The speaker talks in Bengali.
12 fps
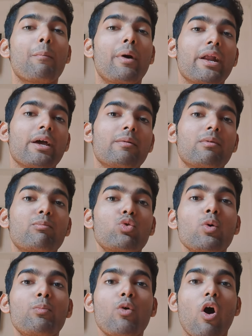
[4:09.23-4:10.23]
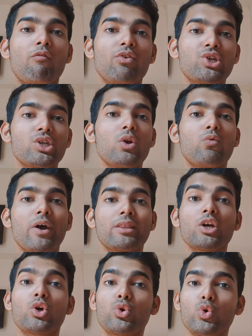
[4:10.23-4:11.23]
মানে পুরো প্রফেশনাল
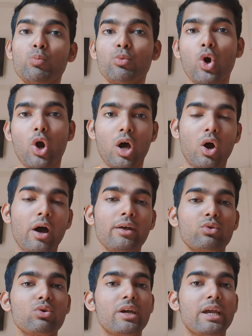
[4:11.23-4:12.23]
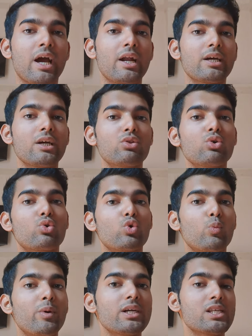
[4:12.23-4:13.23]
ওয়েতে গ্রুম করা হয় তো এখানে কিন্তু
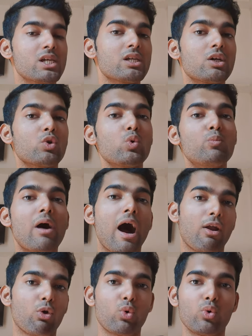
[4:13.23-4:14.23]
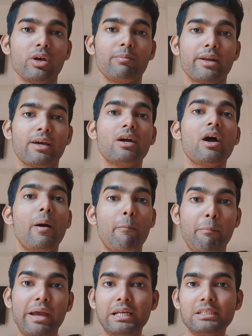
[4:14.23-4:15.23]
গ্রুমিং সেশনটা খুব ভালো করে মানে
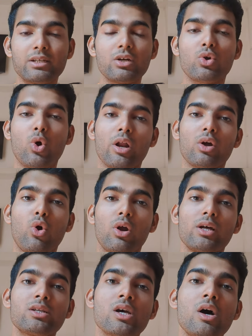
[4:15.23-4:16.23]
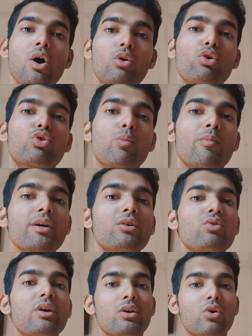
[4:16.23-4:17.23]
মেনটেন করে কলেজ তো তোমরা
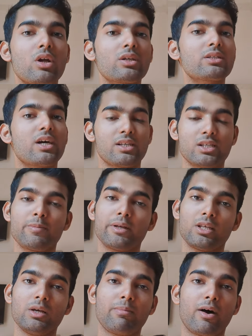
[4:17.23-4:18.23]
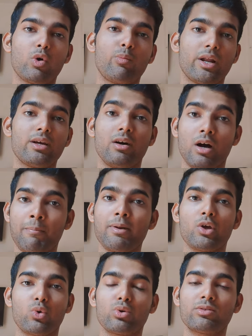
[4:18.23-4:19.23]
কিন্তু এই কলেজে চান্স পেতেই পারো মানে
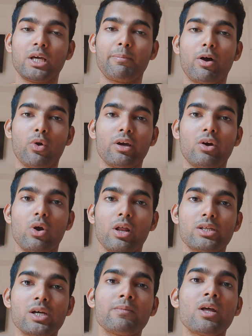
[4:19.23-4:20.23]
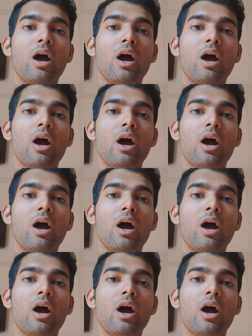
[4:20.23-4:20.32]
অ্যাপ্লাই করতেই পারো এই কলেজে